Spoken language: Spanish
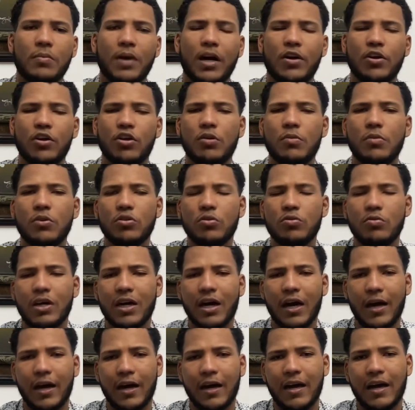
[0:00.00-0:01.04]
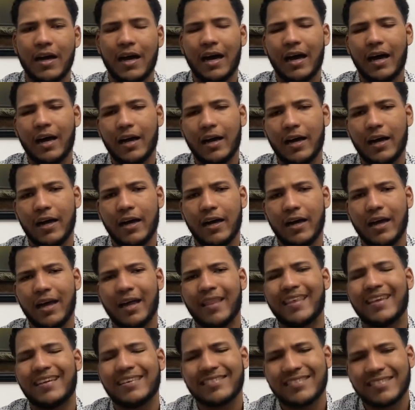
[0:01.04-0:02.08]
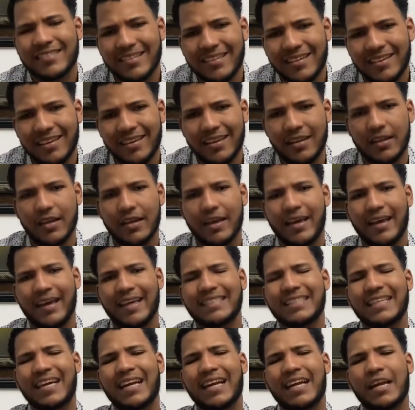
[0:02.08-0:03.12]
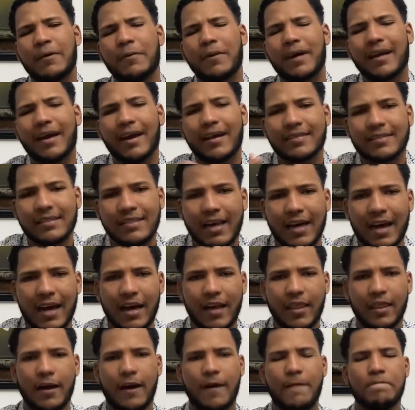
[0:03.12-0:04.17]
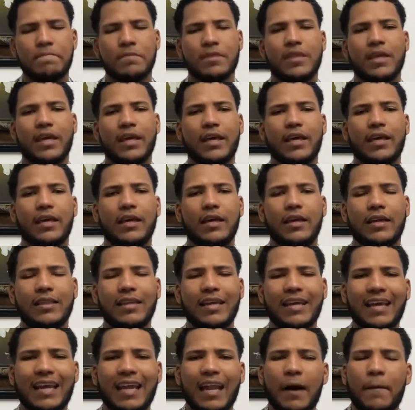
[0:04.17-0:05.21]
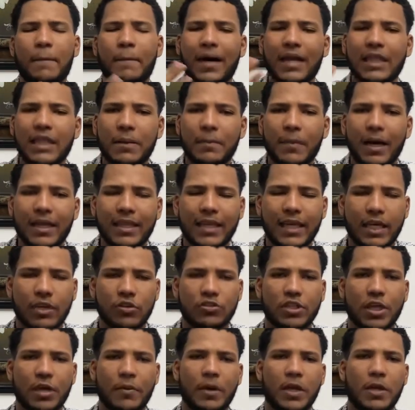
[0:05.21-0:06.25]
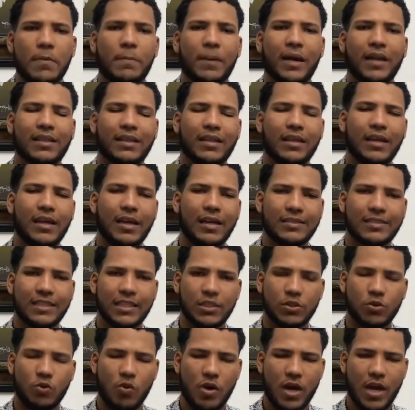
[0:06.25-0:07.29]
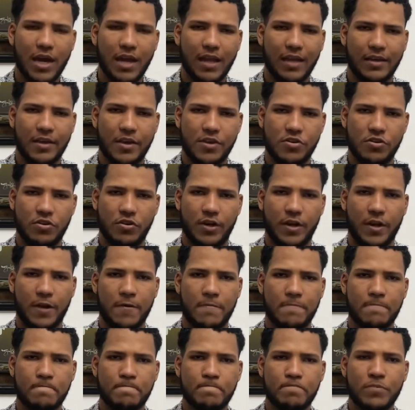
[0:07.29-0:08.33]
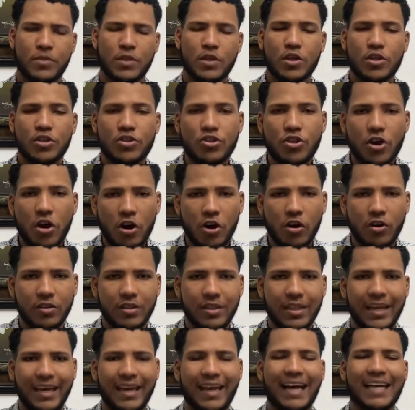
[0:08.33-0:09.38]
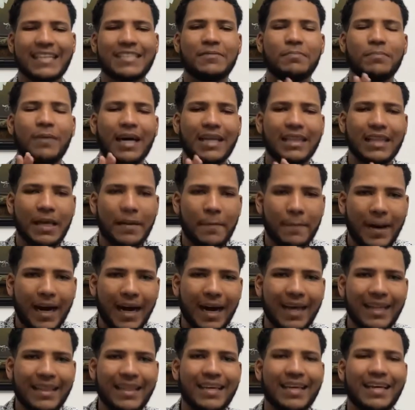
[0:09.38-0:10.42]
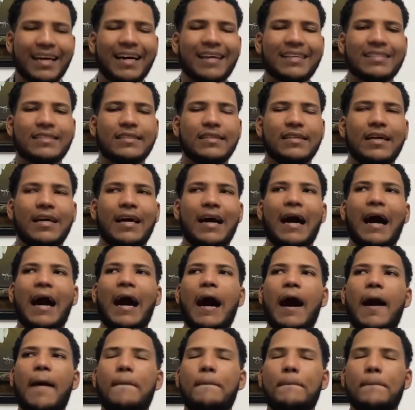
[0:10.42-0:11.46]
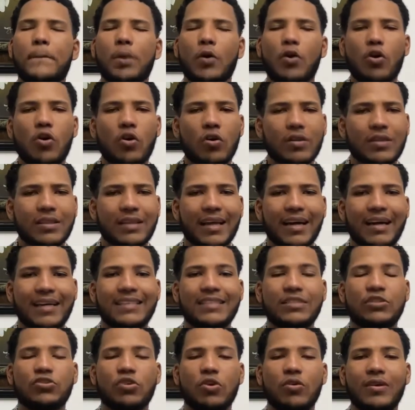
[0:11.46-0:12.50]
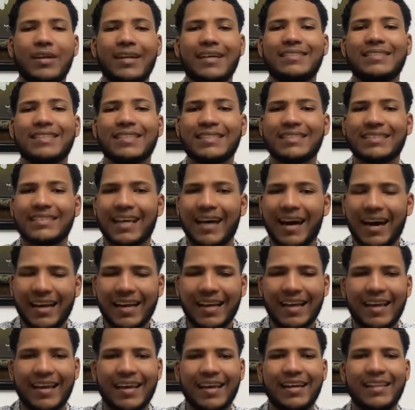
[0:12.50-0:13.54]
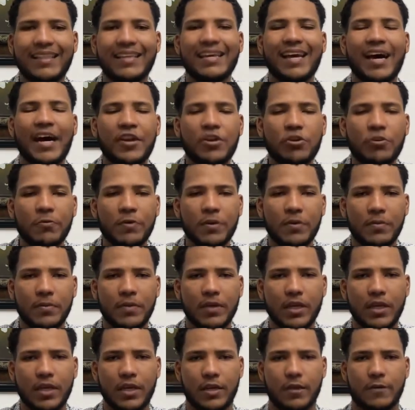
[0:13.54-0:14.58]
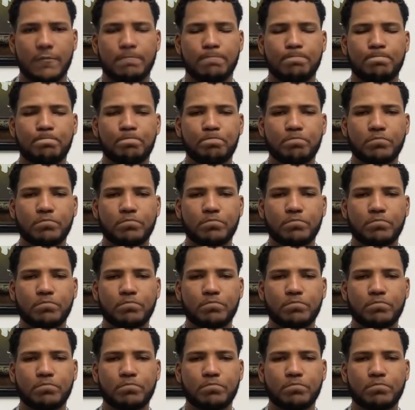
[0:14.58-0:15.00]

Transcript: hermano. ¿Y cómo tú vas a, decir esa rabarazada de que, de que las matemáticas no se deben impartir en las escuelas, señores? Donde las matemáticas aportan y son necesarias en el diario vivir.